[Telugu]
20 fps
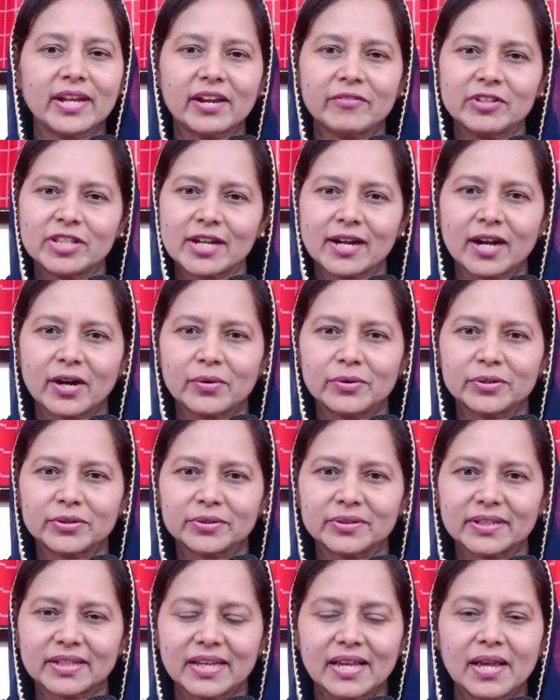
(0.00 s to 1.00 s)
వేరే విధంగా
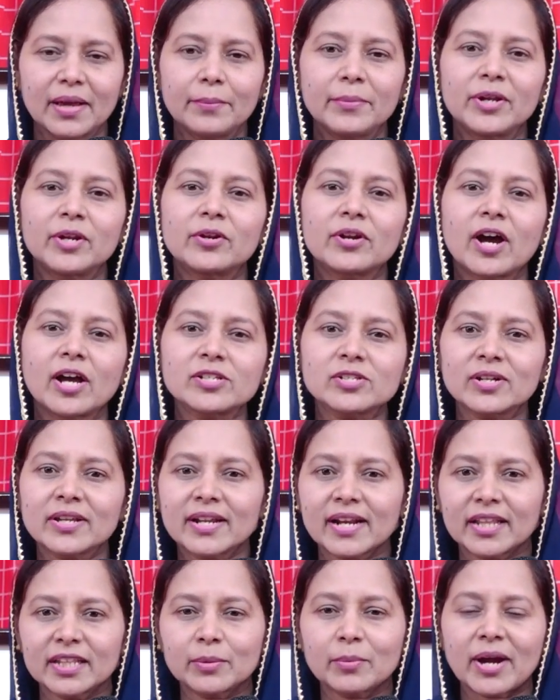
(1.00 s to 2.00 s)
ఉంటుంది మీరు రాజుల
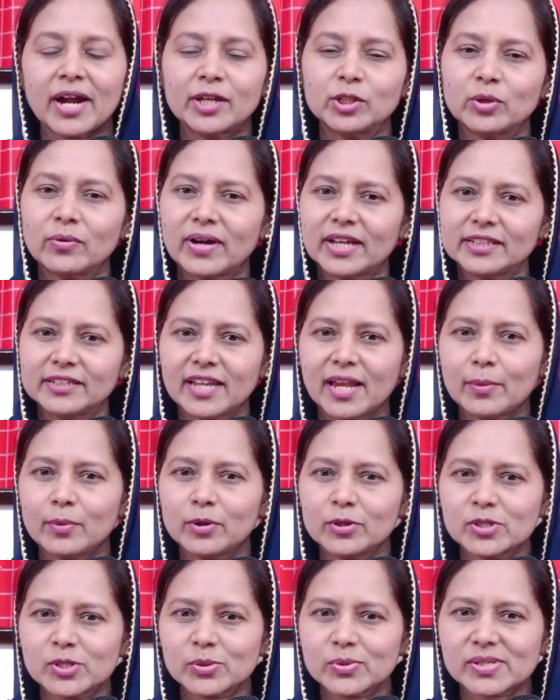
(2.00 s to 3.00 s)
గ్రంథం ఐదవ
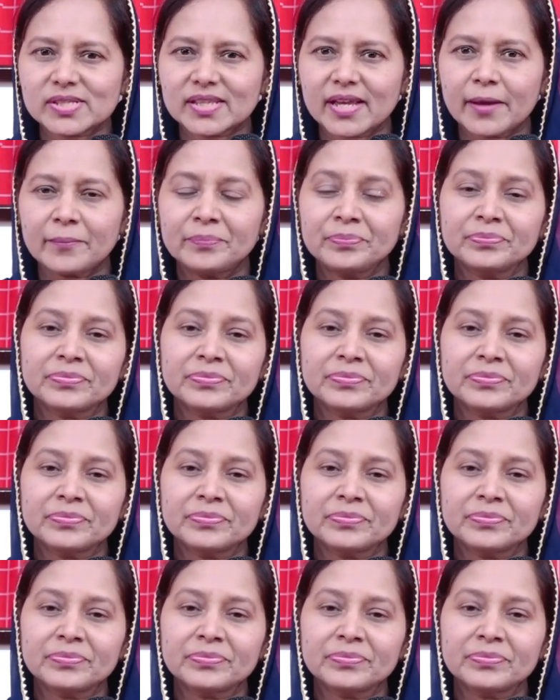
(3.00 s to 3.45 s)
అధ్యాయంలో చూస్తే